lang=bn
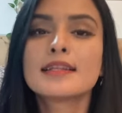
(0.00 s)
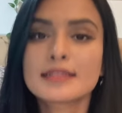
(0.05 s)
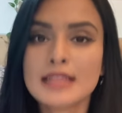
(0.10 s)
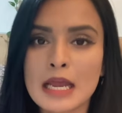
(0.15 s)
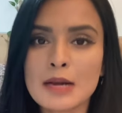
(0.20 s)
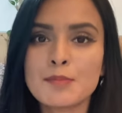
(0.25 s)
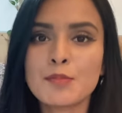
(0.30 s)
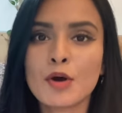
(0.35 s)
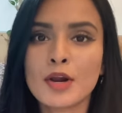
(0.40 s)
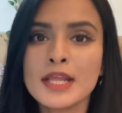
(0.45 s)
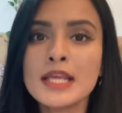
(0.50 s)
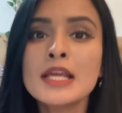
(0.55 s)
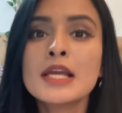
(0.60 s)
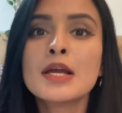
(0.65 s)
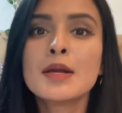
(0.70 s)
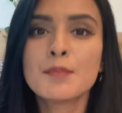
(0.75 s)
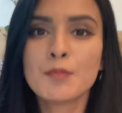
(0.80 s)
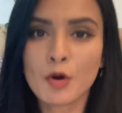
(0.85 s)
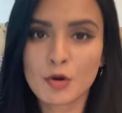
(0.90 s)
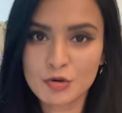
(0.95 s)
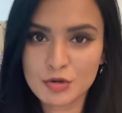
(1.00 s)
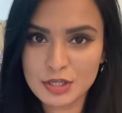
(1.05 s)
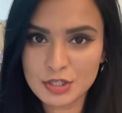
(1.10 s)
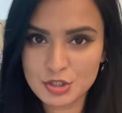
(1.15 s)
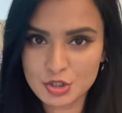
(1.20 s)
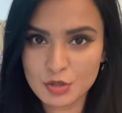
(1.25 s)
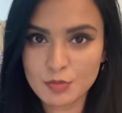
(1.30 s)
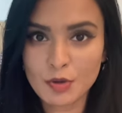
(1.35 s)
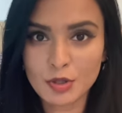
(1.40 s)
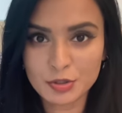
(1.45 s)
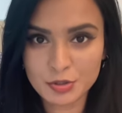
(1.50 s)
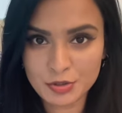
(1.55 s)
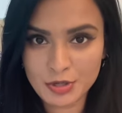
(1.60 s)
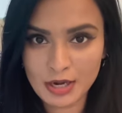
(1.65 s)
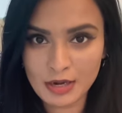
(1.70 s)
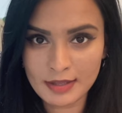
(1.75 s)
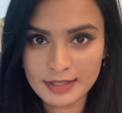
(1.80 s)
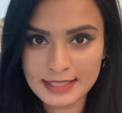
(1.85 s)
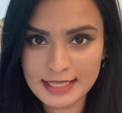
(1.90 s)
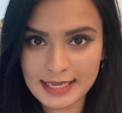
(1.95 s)
তারপরে পররাষ্ট্র
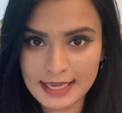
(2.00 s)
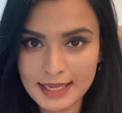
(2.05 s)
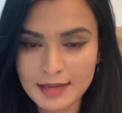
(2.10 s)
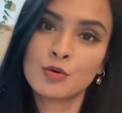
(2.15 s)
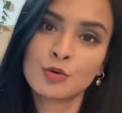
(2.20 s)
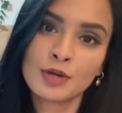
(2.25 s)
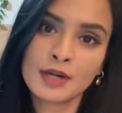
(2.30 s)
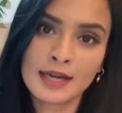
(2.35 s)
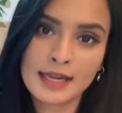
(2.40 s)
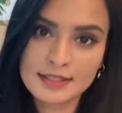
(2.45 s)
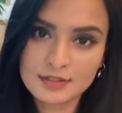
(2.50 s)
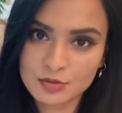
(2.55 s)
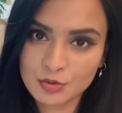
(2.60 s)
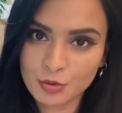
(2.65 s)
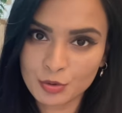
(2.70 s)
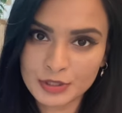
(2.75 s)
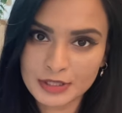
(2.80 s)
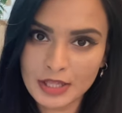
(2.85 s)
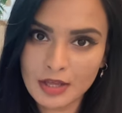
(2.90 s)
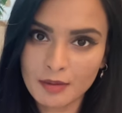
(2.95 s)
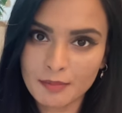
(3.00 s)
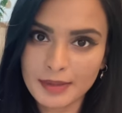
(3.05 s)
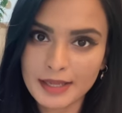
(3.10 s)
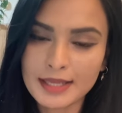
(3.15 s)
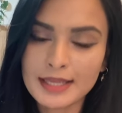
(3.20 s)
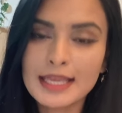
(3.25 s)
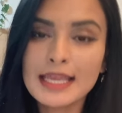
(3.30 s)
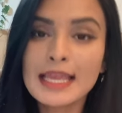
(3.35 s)
মন্ত্রণালয় থেকে নোটারাইজও করতে হবে